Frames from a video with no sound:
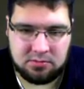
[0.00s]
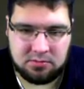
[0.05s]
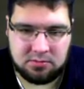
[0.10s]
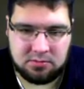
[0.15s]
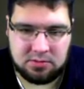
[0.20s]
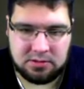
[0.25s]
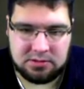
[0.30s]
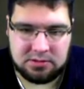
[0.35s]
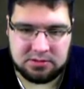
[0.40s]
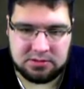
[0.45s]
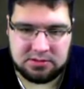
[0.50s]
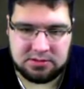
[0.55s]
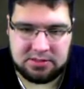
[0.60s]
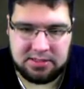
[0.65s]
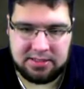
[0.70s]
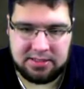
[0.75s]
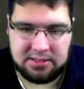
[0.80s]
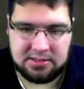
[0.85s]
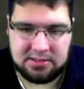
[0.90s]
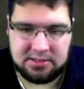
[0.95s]
Boah, das ist hier
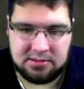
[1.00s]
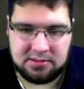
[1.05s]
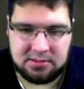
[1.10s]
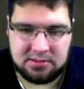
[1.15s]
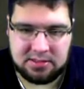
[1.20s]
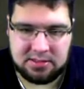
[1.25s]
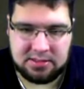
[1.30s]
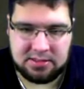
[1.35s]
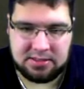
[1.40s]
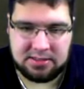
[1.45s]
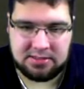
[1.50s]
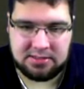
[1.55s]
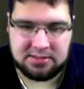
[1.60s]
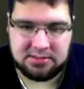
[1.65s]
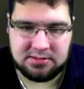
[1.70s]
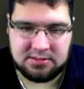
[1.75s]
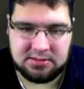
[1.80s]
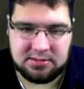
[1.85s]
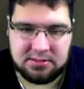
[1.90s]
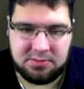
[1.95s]
echt ein
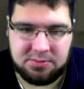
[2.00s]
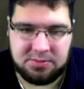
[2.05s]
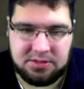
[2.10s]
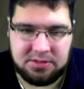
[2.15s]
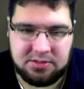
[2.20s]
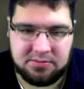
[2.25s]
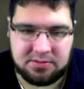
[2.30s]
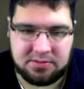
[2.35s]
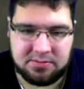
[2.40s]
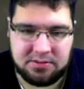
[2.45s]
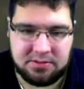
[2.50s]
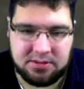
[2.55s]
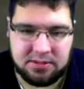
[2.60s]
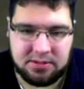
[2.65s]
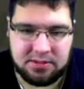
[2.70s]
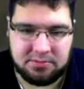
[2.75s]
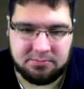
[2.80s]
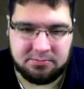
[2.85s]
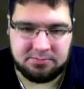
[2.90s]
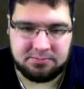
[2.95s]
krasses Gebiet, was wir hier
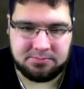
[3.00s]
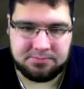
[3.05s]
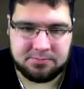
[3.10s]
haben.